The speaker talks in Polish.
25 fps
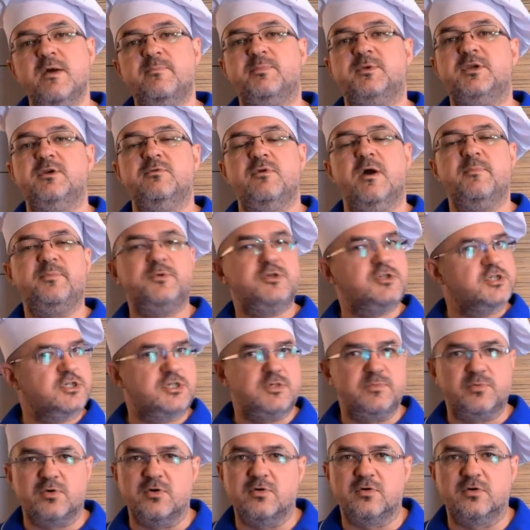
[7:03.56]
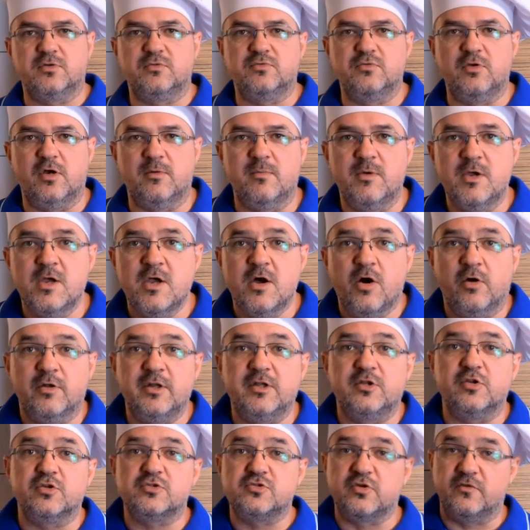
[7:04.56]
łebki. Łebki się szybko gotują.
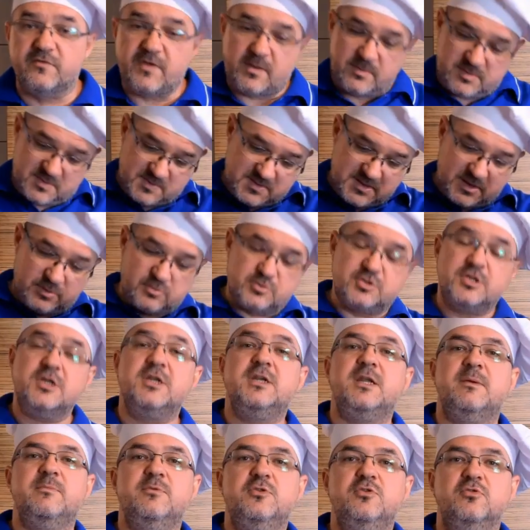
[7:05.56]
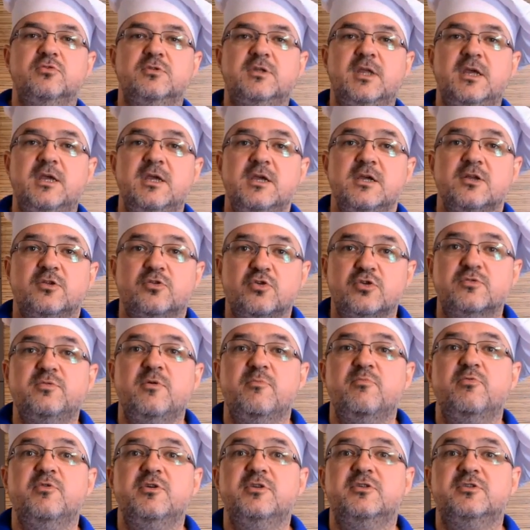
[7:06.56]
One dosłownie, jakbyśmy zanurzyli na minutę, to już by
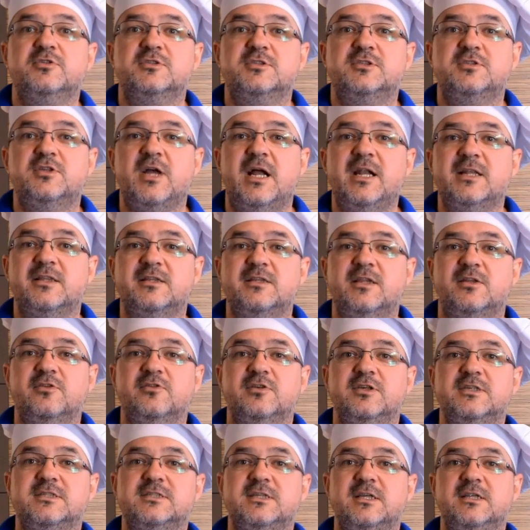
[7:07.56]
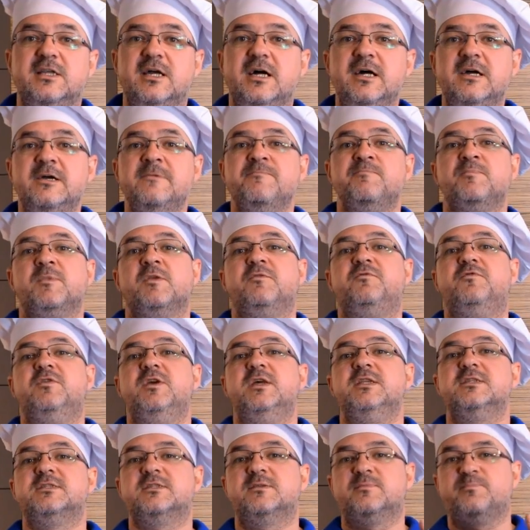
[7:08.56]
były zdatne do jedzenia,
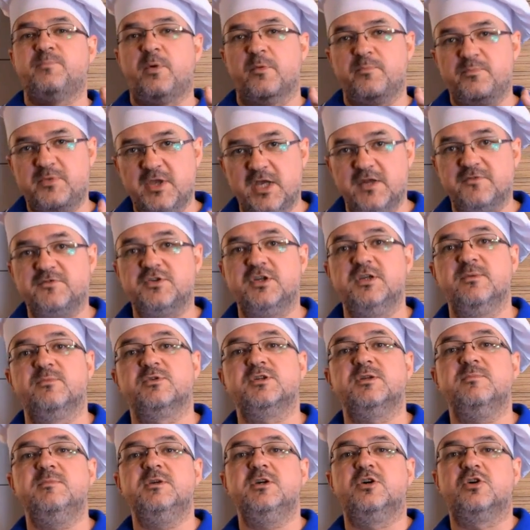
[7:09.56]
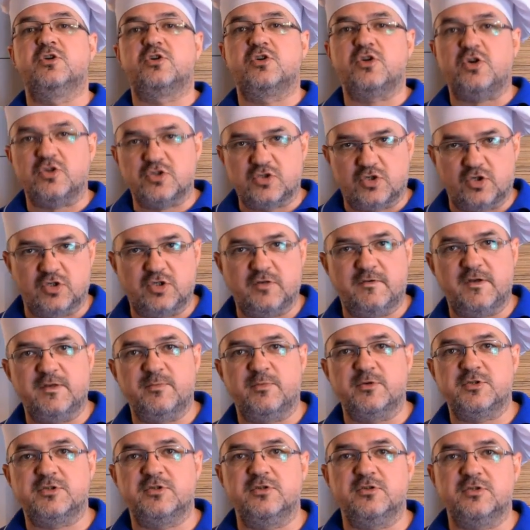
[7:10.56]
więc po pierwsze nie możemy ich rozgotować,
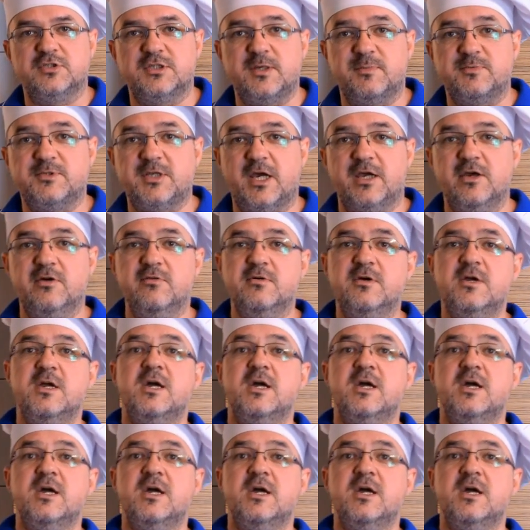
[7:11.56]
bo się rozciapciają,